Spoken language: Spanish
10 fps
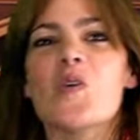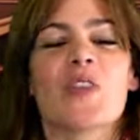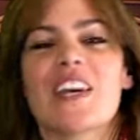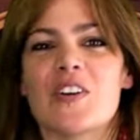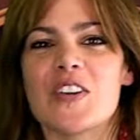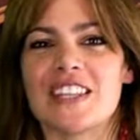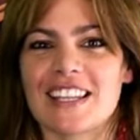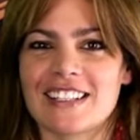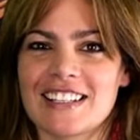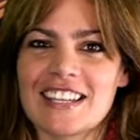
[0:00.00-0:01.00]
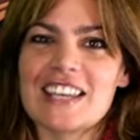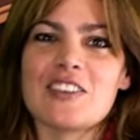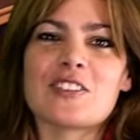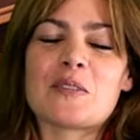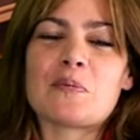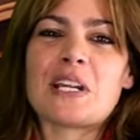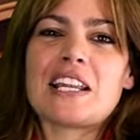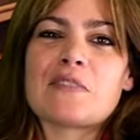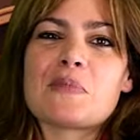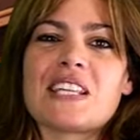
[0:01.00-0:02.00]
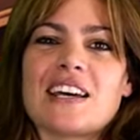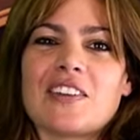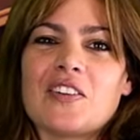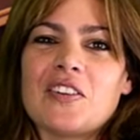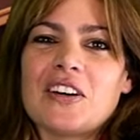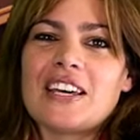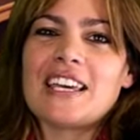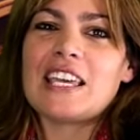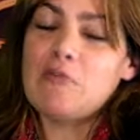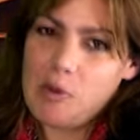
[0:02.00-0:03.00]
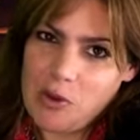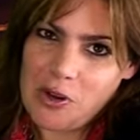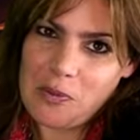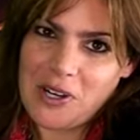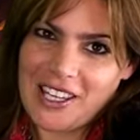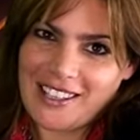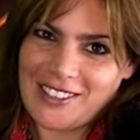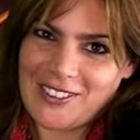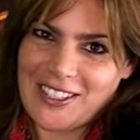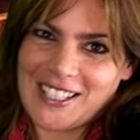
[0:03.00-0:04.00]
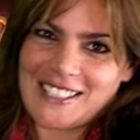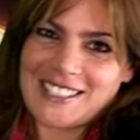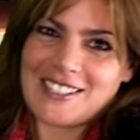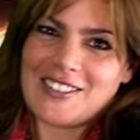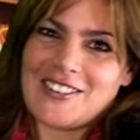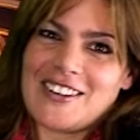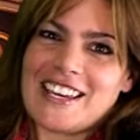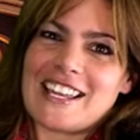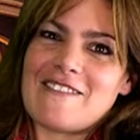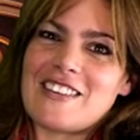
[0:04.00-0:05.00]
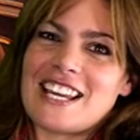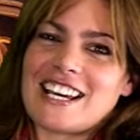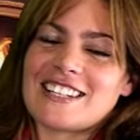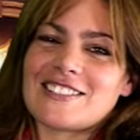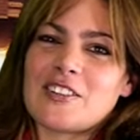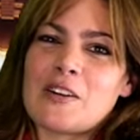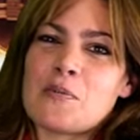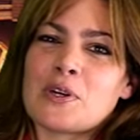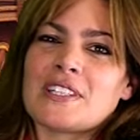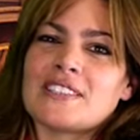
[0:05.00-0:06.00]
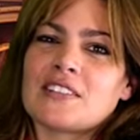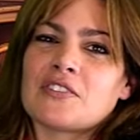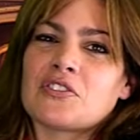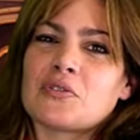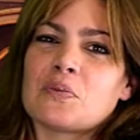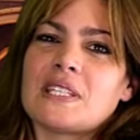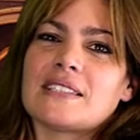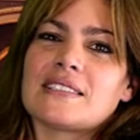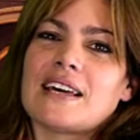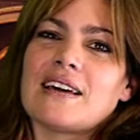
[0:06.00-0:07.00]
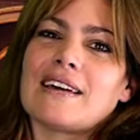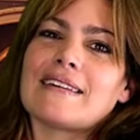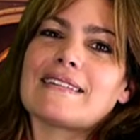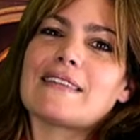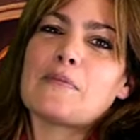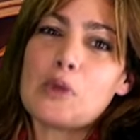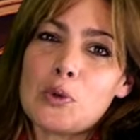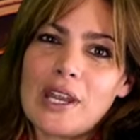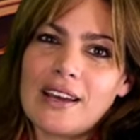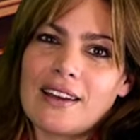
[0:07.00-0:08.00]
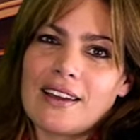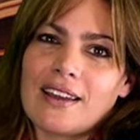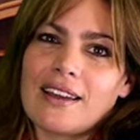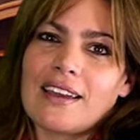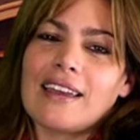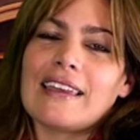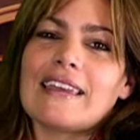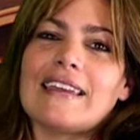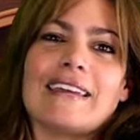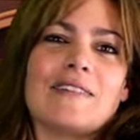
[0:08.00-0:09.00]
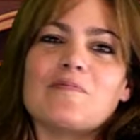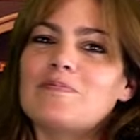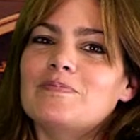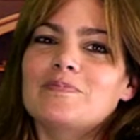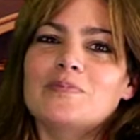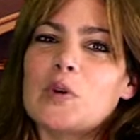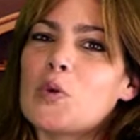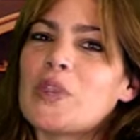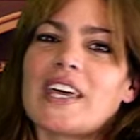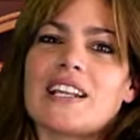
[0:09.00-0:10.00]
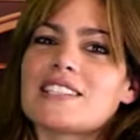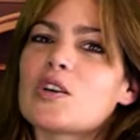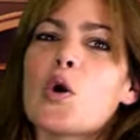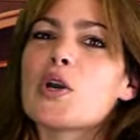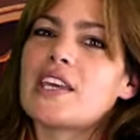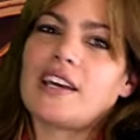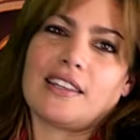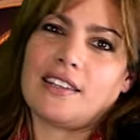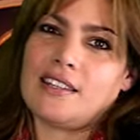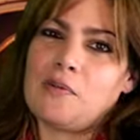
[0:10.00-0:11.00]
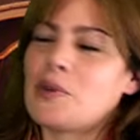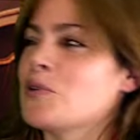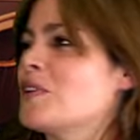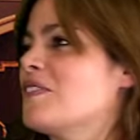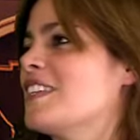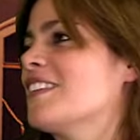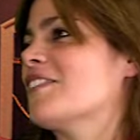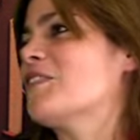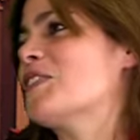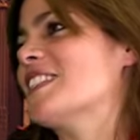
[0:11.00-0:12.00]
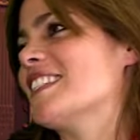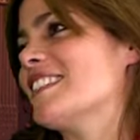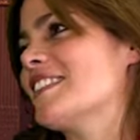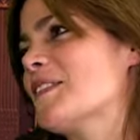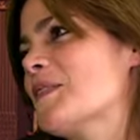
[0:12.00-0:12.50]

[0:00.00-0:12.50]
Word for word: una heroína. Yo siempre la he admirado y me muero por ella, tengo que decirlo. Elvira Castro, la poetisa costumbrista de Piura y una de las joyas que tiene el Perú. Elvirita, ¿cómo estás?